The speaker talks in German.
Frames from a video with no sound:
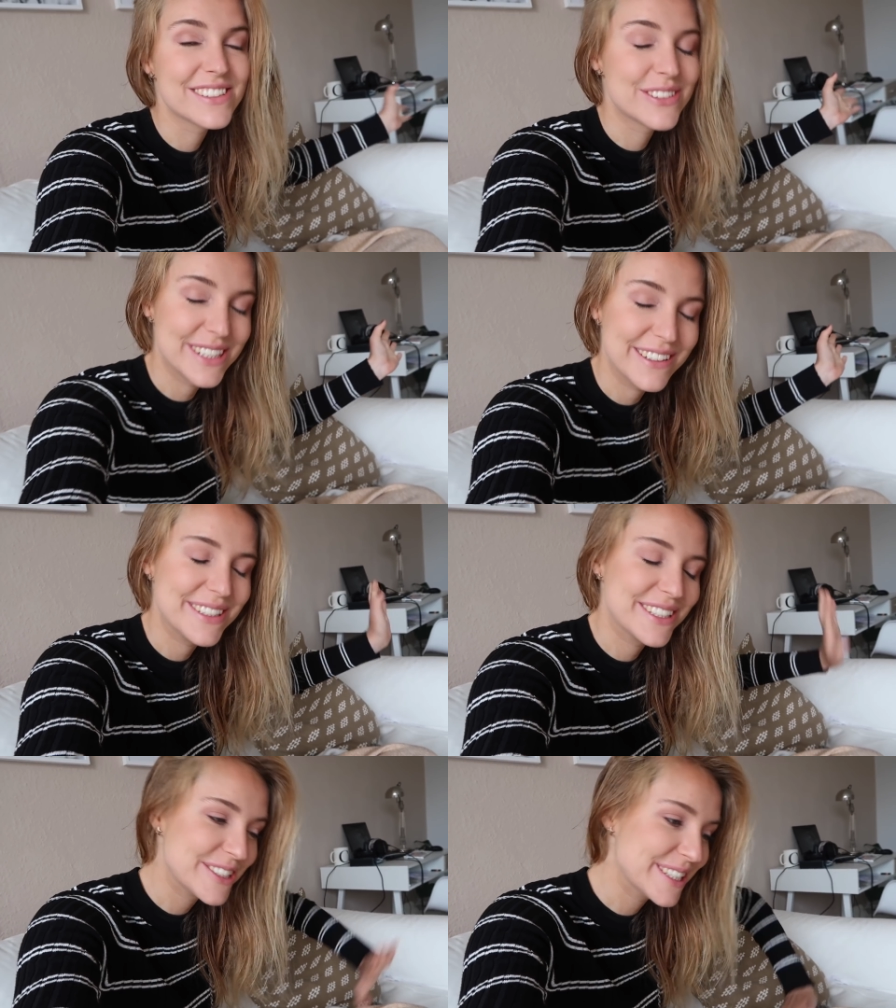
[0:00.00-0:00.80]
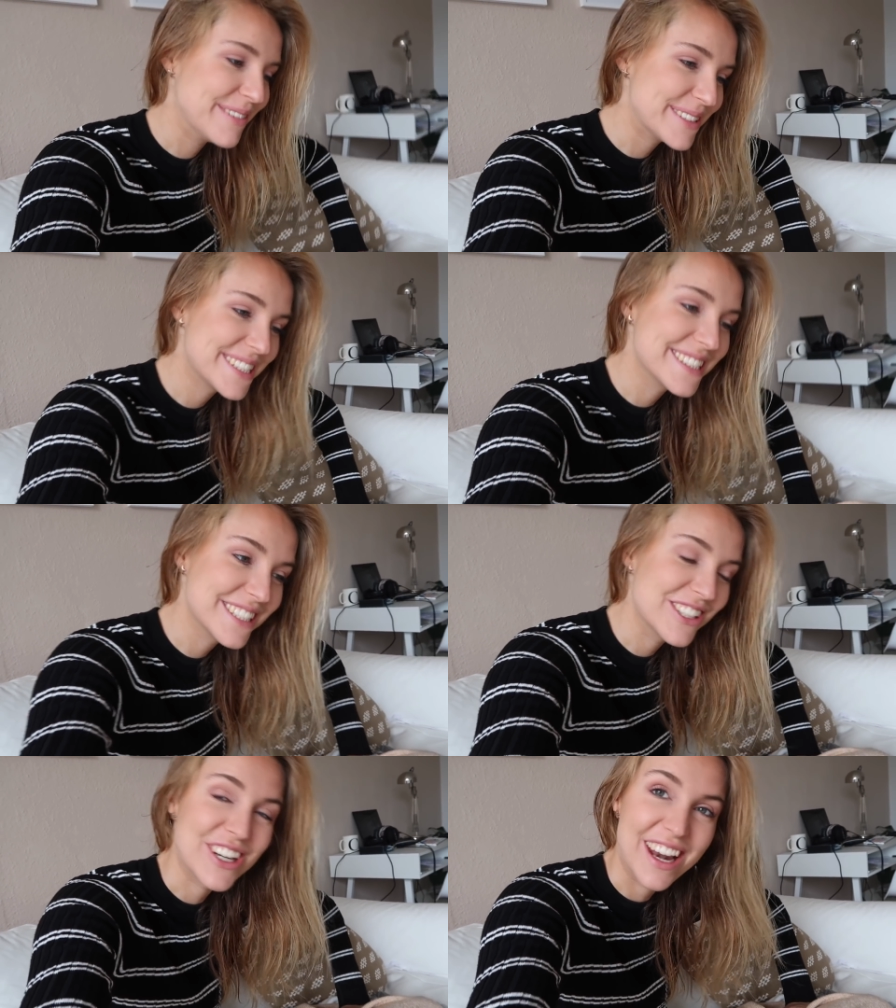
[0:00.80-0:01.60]
Zwischendurch habe ich natürlich ein
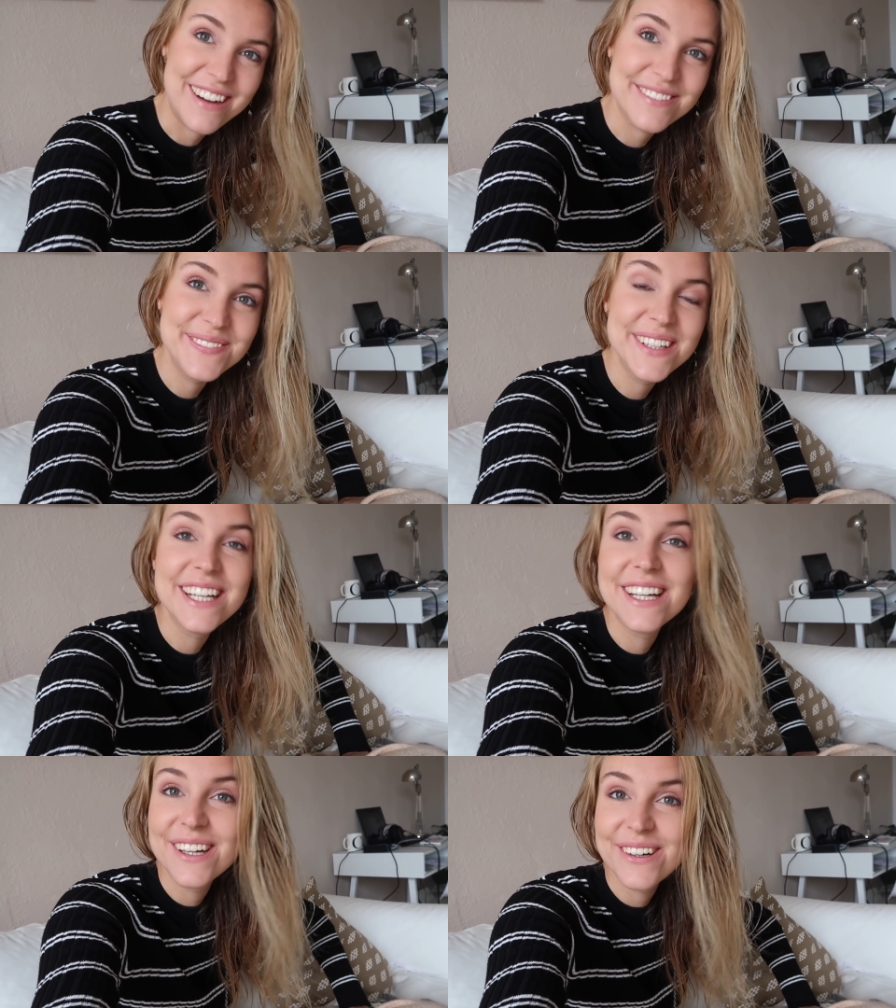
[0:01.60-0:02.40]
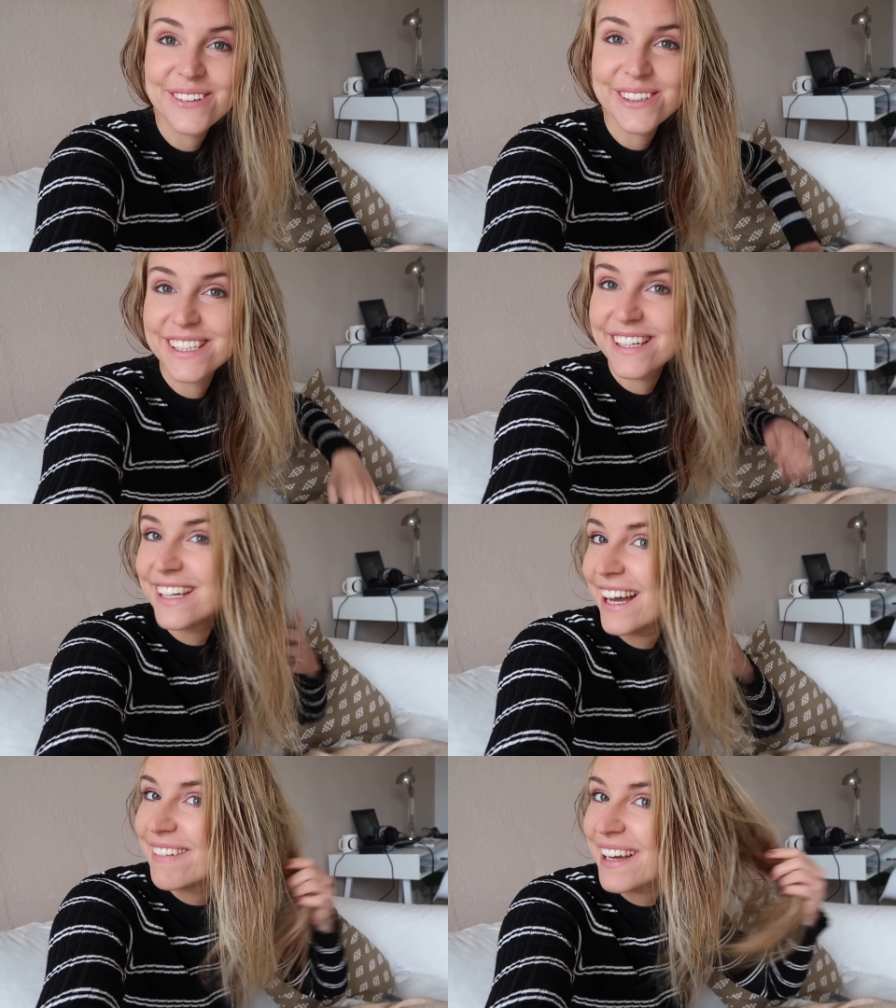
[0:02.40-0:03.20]
bisschen geschlafen und
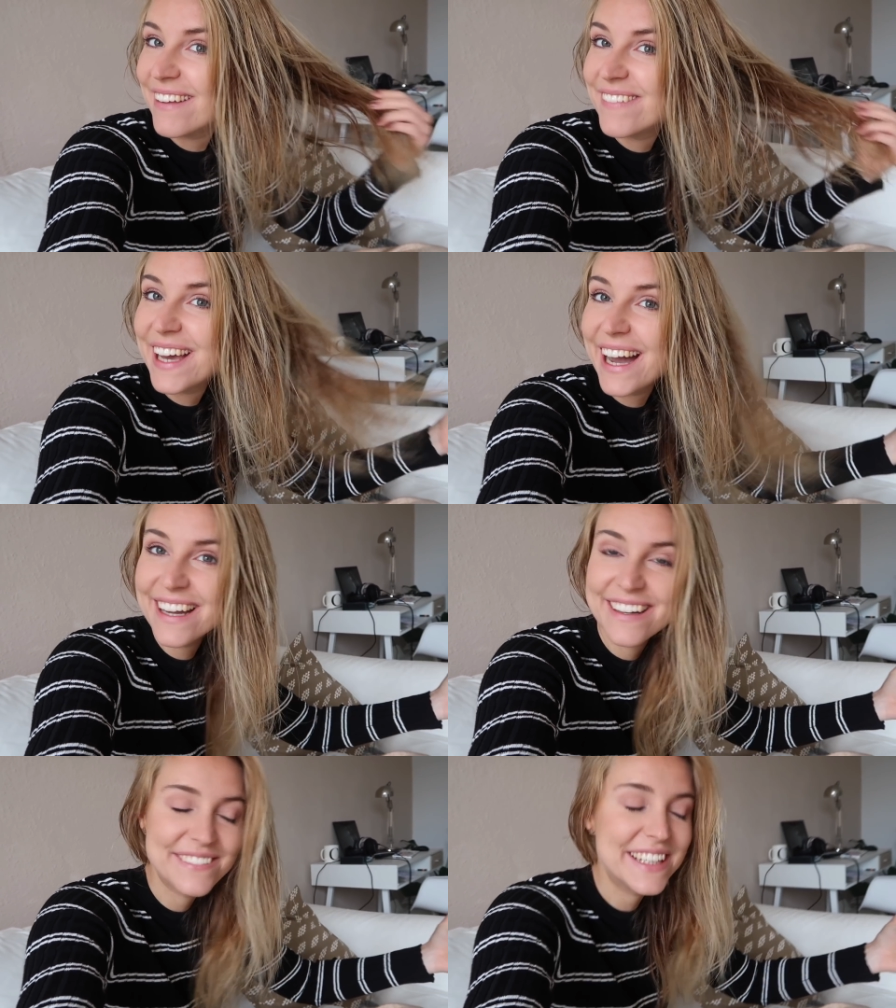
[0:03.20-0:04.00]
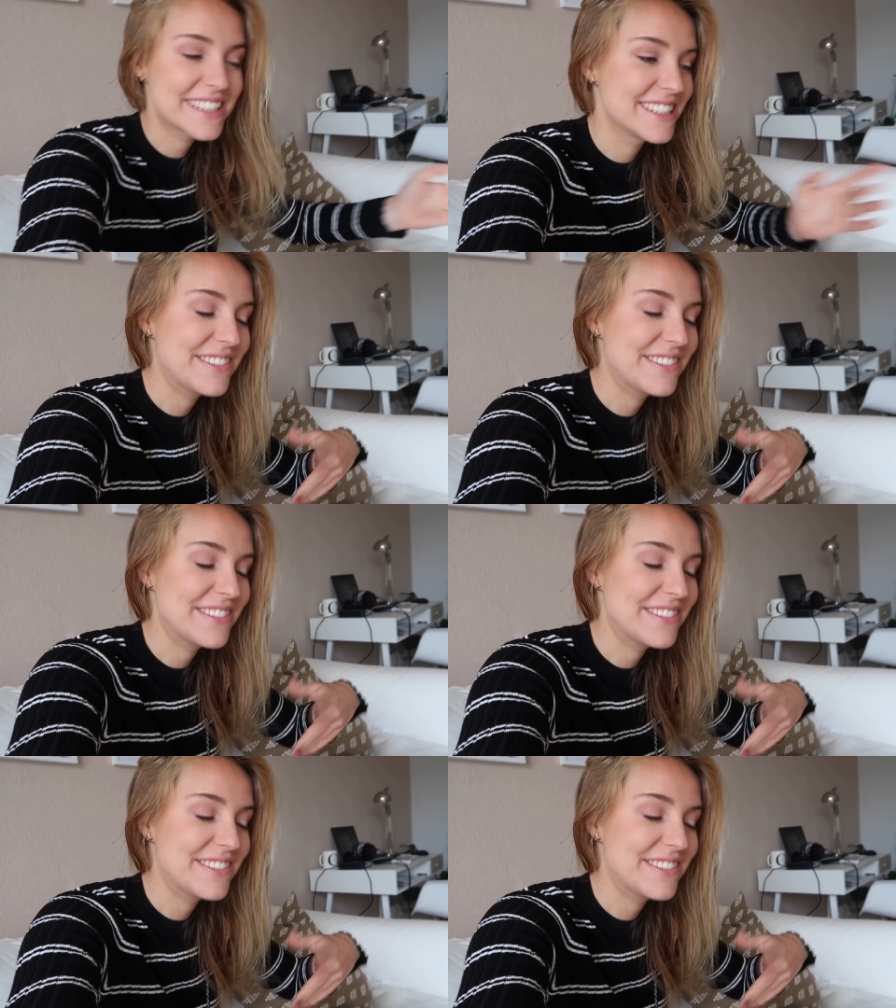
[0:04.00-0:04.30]
äh, habe gerade meine Haare gewaschen.